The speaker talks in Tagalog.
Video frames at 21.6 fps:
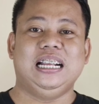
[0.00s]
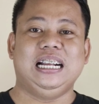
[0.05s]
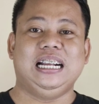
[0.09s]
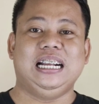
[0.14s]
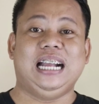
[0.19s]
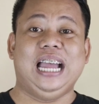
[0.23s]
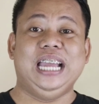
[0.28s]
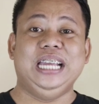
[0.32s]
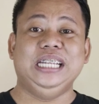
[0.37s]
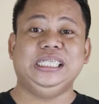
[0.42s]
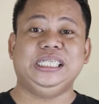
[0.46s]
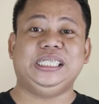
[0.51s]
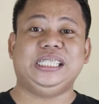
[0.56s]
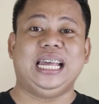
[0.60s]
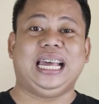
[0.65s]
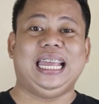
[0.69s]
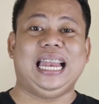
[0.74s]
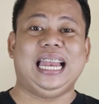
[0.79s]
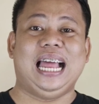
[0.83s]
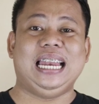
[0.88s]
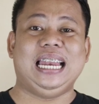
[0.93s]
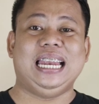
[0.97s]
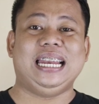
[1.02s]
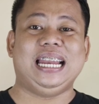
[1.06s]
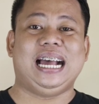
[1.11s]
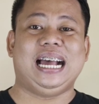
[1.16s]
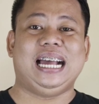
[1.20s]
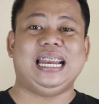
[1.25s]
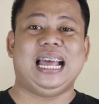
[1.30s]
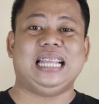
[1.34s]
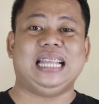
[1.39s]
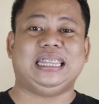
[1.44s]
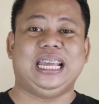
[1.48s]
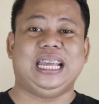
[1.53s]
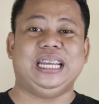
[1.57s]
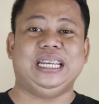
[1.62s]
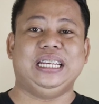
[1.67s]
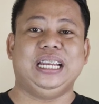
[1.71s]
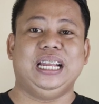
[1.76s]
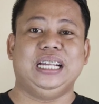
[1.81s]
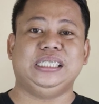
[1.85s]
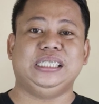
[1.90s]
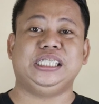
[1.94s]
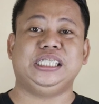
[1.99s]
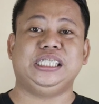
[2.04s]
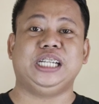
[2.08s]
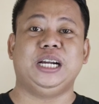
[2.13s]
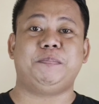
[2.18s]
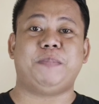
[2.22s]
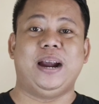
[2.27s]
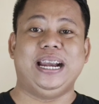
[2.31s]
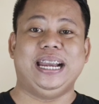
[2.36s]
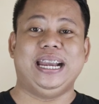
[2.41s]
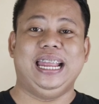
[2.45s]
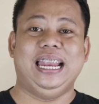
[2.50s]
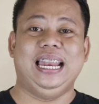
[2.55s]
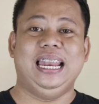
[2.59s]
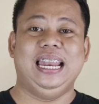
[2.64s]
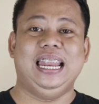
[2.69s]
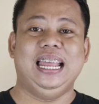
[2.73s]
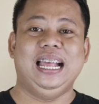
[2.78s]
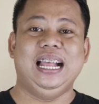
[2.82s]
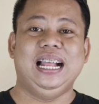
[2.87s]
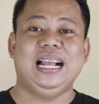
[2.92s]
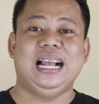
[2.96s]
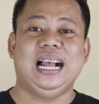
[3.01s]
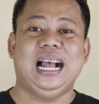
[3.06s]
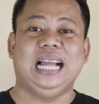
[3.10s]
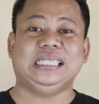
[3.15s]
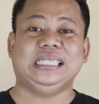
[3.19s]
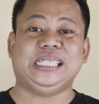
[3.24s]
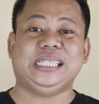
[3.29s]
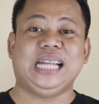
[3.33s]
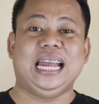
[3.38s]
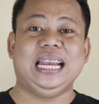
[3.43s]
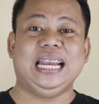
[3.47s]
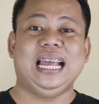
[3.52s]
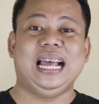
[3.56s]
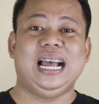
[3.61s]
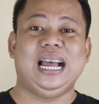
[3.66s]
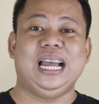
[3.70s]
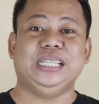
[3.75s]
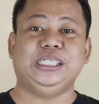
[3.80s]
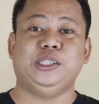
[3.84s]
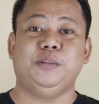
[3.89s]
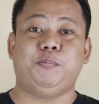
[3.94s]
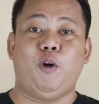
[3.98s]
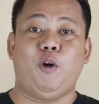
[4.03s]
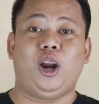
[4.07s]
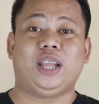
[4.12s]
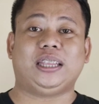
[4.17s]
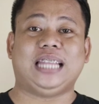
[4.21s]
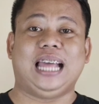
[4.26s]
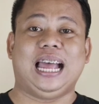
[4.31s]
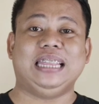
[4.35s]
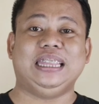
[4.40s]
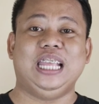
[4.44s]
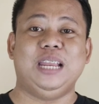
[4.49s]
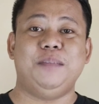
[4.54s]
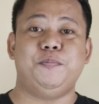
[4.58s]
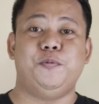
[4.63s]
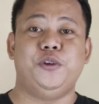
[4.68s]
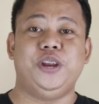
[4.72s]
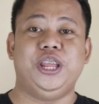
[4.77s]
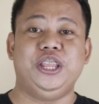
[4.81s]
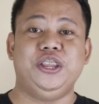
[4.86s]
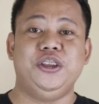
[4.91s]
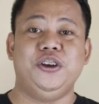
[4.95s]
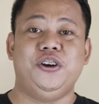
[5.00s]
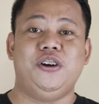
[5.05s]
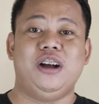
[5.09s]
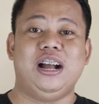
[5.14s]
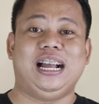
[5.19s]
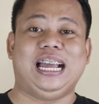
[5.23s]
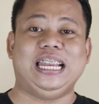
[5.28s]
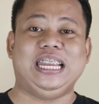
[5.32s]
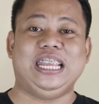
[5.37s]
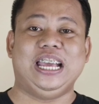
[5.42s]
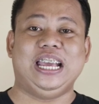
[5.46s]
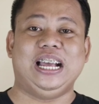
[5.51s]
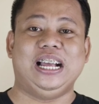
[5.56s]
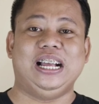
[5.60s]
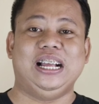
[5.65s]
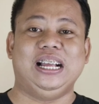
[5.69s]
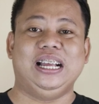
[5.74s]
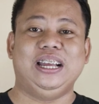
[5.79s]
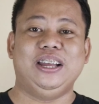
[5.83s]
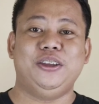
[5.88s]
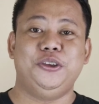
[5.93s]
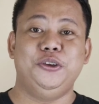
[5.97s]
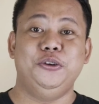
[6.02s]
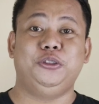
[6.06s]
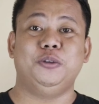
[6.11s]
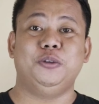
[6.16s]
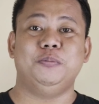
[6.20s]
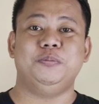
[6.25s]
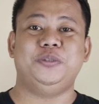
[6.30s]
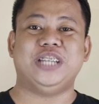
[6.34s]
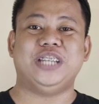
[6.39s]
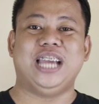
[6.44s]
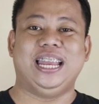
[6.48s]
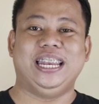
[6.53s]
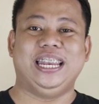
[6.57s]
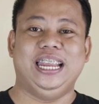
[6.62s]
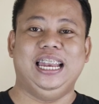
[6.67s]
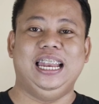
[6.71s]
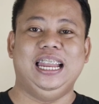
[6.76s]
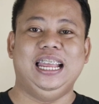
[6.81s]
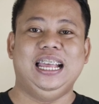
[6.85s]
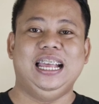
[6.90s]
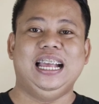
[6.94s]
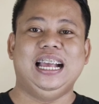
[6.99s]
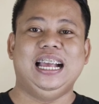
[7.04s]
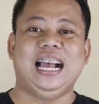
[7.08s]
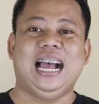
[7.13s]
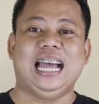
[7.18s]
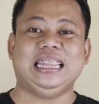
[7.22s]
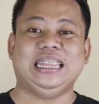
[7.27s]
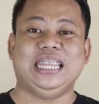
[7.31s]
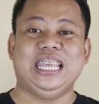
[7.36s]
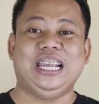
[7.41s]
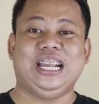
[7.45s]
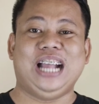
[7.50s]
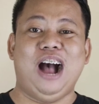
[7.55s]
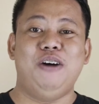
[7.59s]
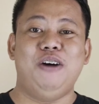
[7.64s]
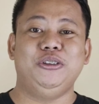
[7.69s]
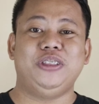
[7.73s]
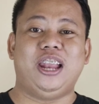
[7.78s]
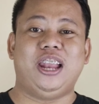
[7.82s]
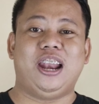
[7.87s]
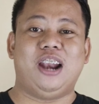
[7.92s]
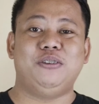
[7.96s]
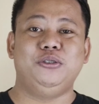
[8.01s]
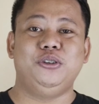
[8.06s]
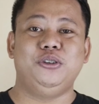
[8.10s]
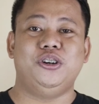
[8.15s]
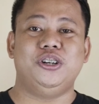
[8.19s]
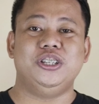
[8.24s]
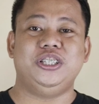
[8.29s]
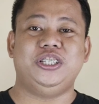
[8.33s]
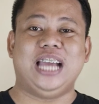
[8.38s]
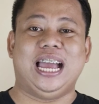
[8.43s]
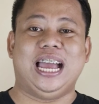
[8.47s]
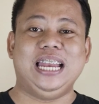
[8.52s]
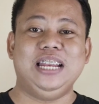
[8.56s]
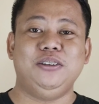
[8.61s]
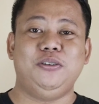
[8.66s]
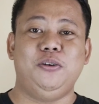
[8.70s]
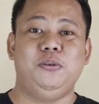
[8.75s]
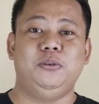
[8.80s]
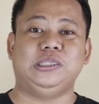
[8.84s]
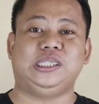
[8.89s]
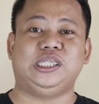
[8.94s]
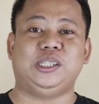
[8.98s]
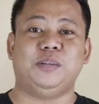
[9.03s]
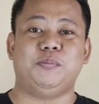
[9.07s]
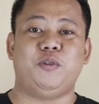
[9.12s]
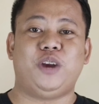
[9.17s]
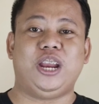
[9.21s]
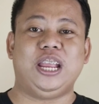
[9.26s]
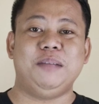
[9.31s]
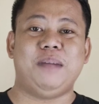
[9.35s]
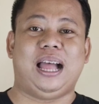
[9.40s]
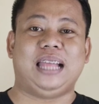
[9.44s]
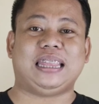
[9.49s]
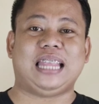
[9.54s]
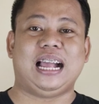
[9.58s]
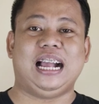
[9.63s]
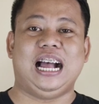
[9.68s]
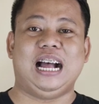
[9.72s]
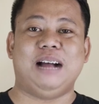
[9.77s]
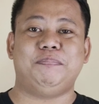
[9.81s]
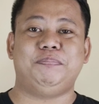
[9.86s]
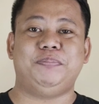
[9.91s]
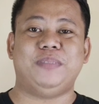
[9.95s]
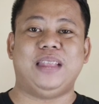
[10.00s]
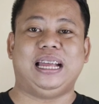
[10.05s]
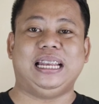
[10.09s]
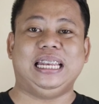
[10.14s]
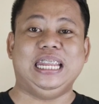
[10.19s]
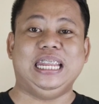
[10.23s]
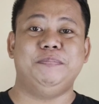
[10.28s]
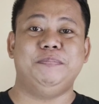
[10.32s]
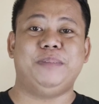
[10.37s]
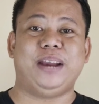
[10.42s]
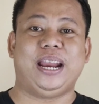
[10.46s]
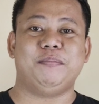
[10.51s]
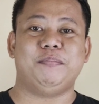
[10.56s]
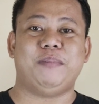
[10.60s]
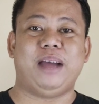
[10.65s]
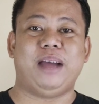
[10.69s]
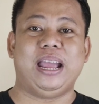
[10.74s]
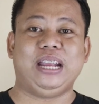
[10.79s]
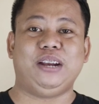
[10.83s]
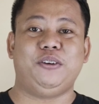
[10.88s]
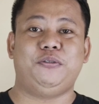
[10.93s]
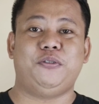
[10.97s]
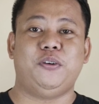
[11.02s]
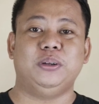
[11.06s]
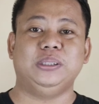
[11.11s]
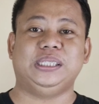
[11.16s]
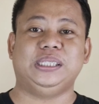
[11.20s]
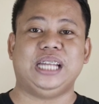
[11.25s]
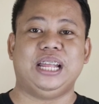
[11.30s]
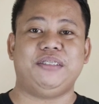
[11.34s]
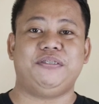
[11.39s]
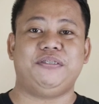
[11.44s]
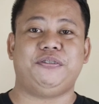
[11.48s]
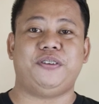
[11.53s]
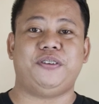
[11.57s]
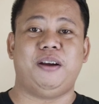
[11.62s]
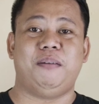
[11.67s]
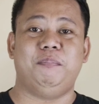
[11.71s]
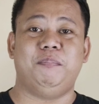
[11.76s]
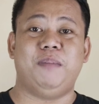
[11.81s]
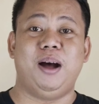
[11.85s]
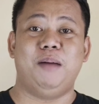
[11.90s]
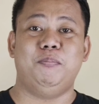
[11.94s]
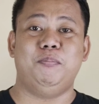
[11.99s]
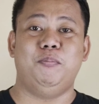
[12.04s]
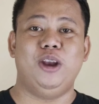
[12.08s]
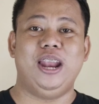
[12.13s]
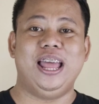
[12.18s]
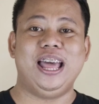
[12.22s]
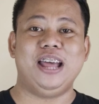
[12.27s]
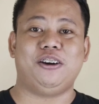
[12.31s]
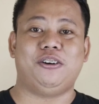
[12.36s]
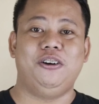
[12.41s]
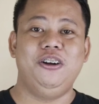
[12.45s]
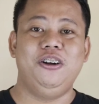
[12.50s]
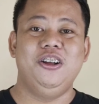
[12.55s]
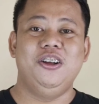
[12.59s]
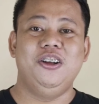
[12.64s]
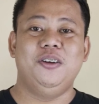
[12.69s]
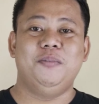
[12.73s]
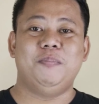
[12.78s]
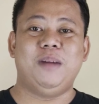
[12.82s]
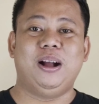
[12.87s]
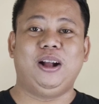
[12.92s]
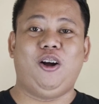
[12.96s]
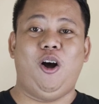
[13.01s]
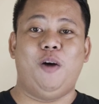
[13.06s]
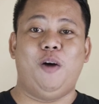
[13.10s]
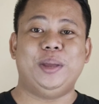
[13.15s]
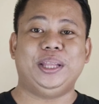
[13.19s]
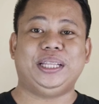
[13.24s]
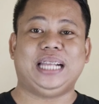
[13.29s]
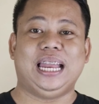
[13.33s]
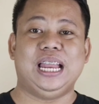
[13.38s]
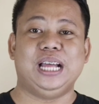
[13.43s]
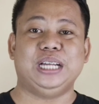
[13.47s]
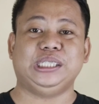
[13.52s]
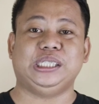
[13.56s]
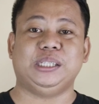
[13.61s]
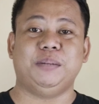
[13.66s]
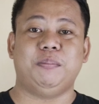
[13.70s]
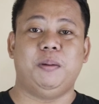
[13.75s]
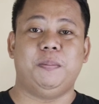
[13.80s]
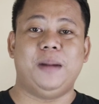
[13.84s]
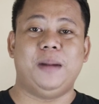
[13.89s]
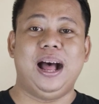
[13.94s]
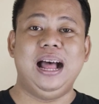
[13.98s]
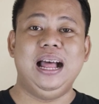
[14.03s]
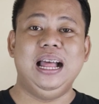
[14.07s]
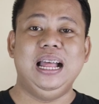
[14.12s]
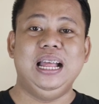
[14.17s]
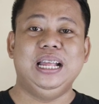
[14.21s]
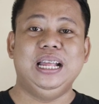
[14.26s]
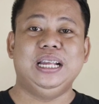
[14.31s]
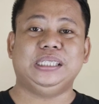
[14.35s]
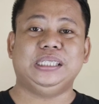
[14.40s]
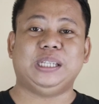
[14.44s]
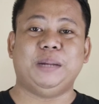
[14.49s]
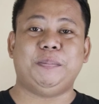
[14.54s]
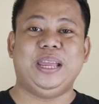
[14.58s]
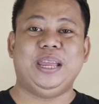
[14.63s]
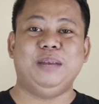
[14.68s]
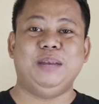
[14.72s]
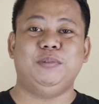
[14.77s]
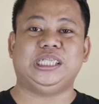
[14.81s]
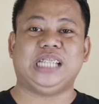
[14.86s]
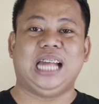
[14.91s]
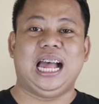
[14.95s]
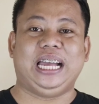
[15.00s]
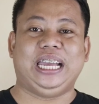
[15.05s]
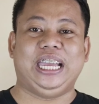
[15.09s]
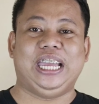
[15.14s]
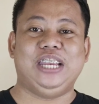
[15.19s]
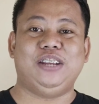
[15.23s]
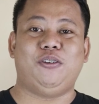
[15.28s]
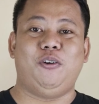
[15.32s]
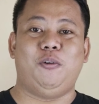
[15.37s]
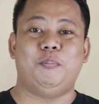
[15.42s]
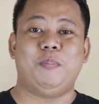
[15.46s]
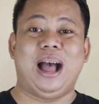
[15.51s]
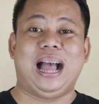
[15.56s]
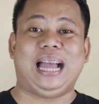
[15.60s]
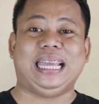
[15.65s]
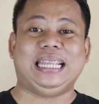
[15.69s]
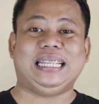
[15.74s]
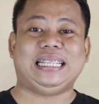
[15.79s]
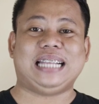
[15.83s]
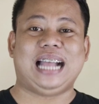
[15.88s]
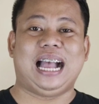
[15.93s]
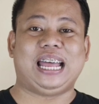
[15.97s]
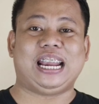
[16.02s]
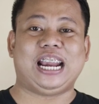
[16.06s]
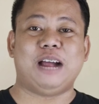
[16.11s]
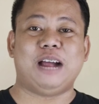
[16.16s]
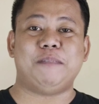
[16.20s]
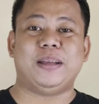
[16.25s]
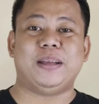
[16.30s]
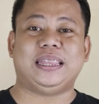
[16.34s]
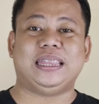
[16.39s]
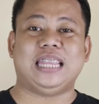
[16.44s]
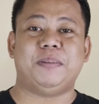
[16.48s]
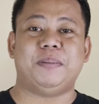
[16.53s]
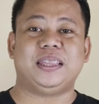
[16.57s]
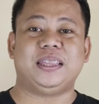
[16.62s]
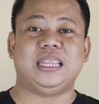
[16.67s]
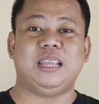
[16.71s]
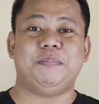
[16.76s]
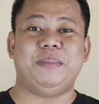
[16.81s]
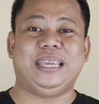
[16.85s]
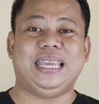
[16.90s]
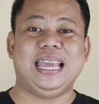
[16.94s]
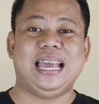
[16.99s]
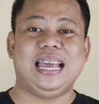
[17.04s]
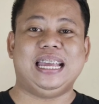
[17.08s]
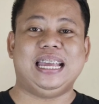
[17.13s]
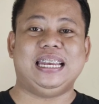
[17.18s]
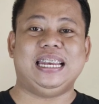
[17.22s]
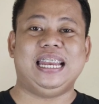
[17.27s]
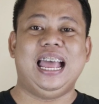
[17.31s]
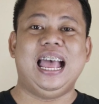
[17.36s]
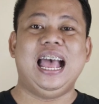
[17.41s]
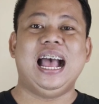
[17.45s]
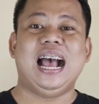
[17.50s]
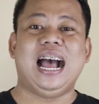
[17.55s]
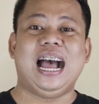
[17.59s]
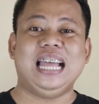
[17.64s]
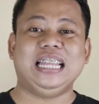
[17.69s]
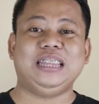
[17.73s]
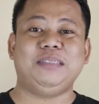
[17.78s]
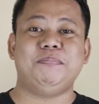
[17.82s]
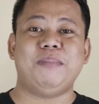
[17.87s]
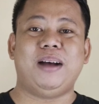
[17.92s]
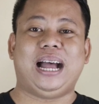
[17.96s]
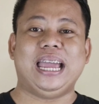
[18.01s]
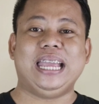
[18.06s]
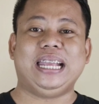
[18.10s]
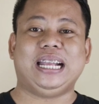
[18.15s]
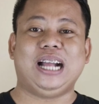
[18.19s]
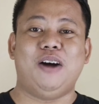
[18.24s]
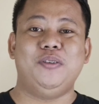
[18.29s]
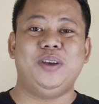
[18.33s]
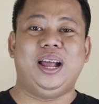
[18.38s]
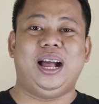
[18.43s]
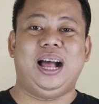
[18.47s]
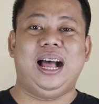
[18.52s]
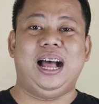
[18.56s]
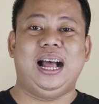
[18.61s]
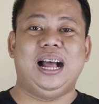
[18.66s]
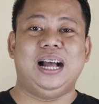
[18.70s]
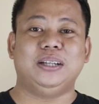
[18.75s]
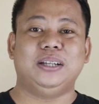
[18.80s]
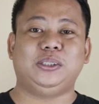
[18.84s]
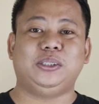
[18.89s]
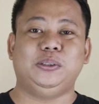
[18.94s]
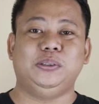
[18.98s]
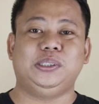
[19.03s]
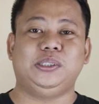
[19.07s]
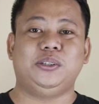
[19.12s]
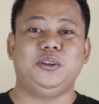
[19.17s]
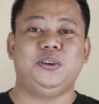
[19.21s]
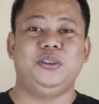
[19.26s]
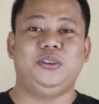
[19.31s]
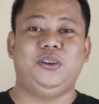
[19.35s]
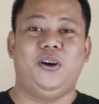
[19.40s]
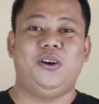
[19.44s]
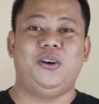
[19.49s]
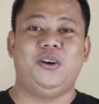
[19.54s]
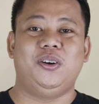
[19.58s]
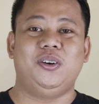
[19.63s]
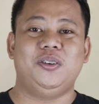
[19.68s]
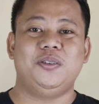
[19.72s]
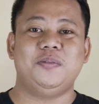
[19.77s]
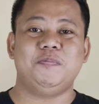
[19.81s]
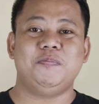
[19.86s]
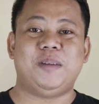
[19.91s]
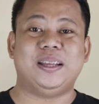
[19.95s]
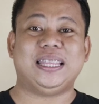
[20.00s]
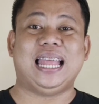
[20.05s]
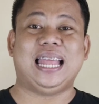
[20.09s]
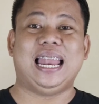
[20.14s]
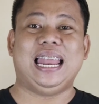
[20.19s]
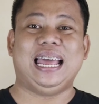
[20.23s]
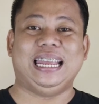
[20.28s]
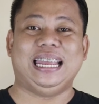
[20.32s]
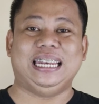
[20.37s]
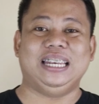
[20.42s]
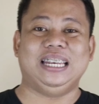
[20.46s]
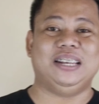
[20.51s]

Guys, nakilala na nga natin si Sir Parnell. At sana ay suportahan din po ninyo ang kanyang YouTube channel. At ikaw na nanonood dyan, kung gusto mo ring makatanggap ng libreng microphone set from Bob Bolero, mag-comment ka lang sa baba, sabihin mo sa akin kung bakit kakarapat dapat nabigyan, at baka ikaw na nga ang susunod kong padalhan.